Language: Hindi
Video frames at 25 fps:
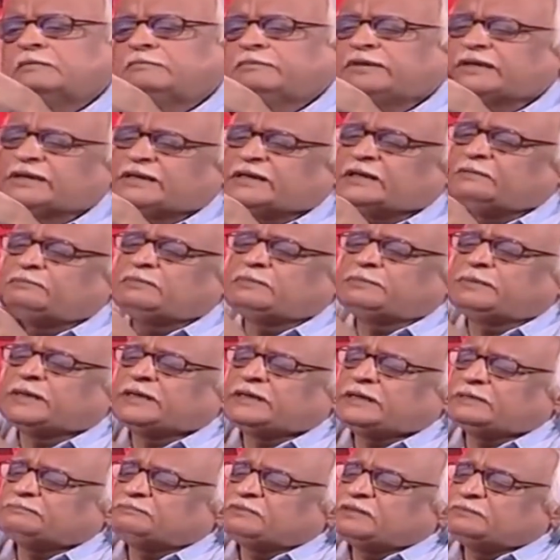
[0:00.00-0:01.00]
मेरे ख्याल में
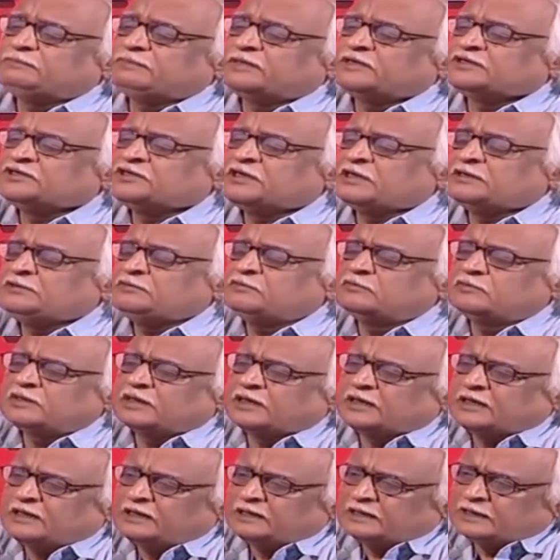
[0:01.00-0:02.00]
भाई अपनी परेशानियों का
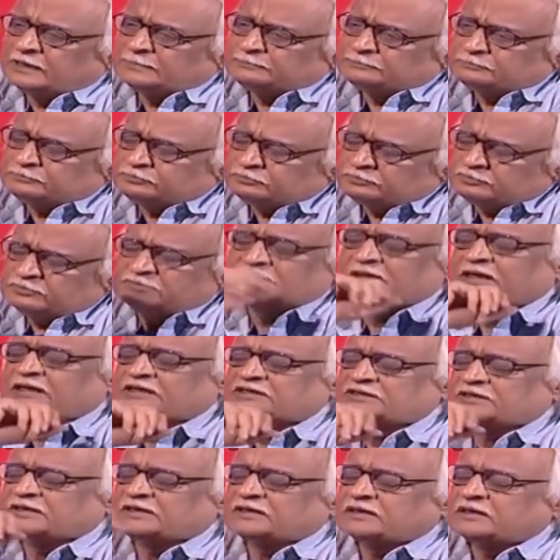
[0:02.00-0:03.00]
हल आप खुद
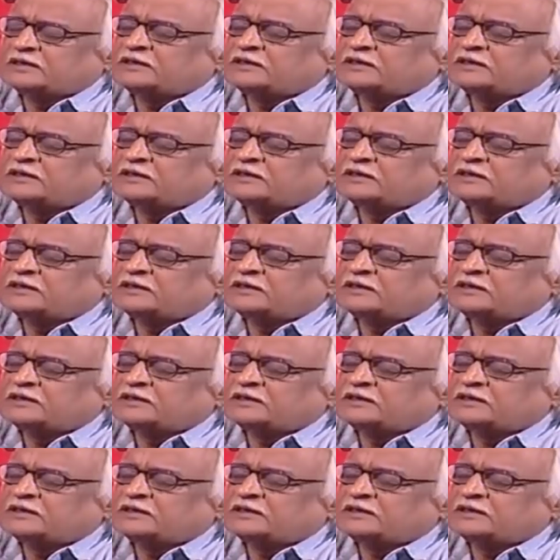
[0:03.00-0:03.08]
तलाश